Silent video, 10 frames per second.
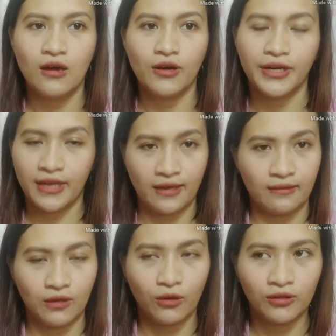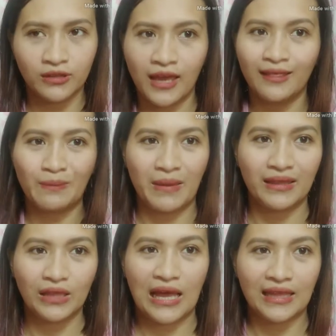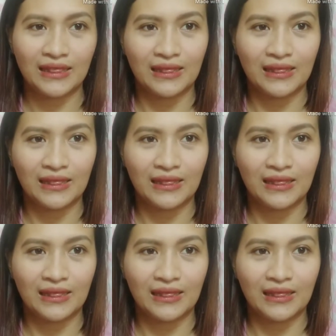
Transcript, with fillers: or contentment at